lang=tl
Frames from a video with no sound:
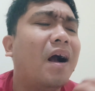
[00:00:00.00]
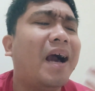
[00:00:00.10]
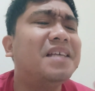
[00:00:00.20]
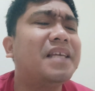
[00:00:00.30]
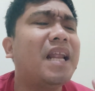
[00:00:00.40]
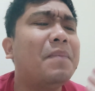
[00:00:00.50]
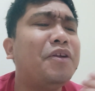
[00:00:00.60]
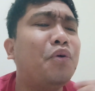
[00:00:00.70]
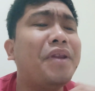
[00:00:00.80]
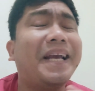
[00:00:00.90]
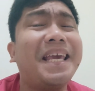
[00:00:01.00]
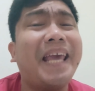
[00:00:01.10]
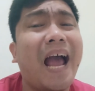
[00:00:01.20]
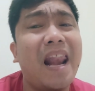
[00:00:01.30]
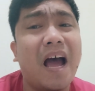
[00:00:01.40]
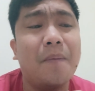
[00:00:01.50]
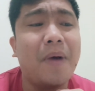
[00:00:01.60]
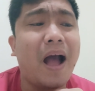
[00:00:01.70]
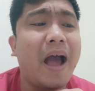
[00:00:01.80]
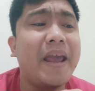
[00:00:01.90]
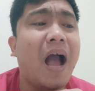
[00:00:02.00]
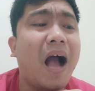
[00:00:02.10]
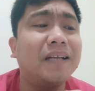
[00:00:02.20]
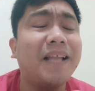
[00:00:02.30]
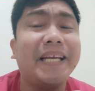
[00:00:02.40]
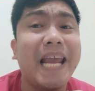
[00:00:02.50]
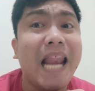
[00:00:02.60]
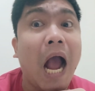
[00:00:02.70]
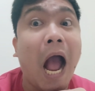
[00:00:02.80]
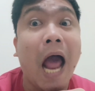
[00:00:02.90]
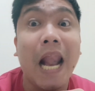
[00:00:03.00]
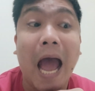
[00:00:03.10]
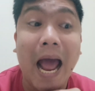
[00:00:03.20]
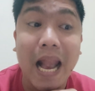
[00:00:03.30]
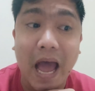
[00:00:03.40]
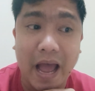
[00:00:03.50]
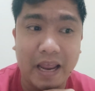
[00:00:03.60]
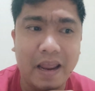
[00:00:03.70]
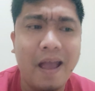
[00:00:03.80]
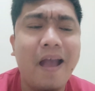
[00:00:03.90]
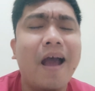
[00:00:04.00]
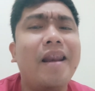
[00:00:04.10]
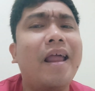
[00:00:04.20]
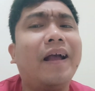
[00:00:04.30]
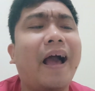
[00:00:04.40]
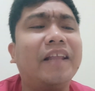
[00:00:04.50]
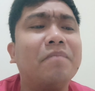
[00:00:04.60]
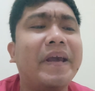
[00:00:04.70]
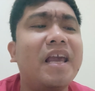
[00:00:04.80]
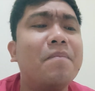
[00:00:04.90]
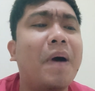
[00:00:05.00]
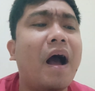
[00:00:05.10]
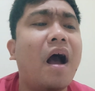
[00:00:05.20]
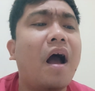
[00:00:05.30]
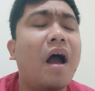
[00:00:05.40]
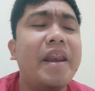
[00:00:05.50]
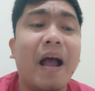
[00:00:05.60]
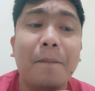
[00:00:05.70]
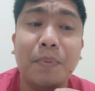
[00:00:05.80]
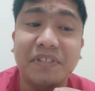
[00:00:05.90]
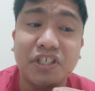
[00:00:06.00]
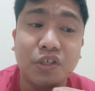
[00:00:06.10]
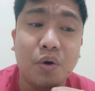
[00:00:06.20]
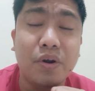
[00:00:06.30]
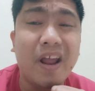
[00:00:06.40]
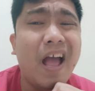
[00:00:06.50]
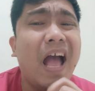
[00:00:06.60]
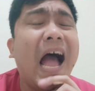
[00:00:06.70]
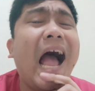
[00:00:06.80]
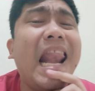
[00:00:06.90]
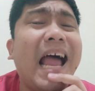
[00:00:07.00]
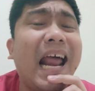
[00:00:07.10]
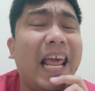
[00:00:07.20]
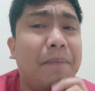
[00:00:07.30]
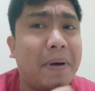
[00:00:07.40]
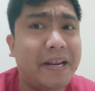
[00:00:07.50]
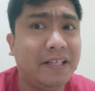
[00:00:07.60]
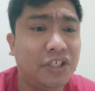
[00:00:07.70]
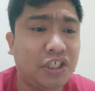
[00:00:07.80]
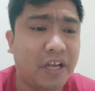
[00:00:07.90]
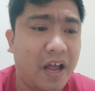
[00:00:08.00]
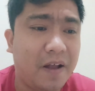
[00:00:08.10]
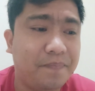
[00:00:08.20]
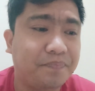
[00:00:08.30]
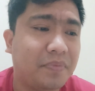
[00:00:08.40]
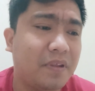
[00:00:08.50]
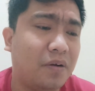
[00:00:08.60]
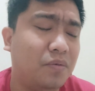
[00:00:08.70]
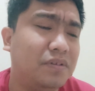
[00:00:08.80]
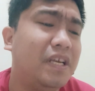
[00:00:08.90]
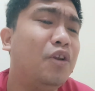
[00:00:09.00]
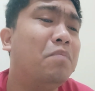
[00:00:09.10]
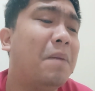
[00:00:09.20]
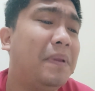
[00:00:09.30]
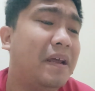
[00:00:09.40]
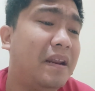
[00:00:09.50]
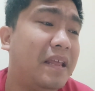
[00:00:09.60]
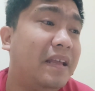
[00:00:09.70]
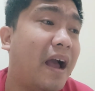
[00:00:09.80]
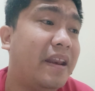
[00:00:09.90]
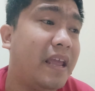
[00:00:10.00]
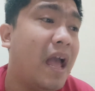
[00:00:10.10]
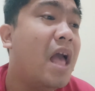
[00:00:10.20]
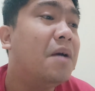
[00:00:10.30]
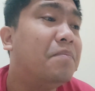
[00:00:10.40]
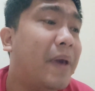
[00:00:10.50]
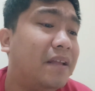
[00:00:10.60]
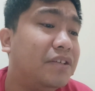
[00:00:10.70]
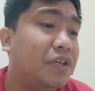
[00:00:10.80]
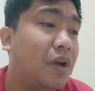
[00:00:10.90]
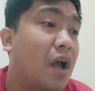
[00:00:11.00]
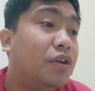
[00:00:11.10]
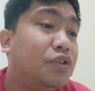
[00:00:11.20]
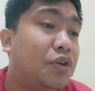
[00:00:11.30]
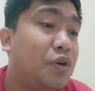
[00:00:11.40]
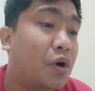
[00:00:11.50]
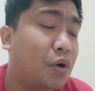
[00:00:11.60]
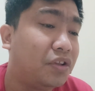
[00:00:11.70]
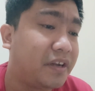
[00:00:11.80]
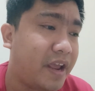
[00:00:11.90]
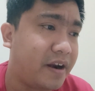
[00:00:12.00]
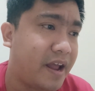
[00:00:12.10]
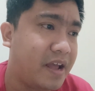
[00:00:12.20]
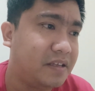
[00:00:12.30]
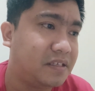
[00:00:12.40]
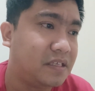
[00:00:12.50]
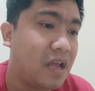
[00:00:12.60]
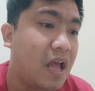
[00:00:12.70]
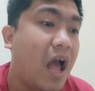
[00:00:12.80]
Kaysa naman yung nakikialam ay ang dakilang alalay na kahit may ibang ng posisyon, alalay pa rin siya. Naku, sino ba minarelingga ni Benji Junior Cotreras?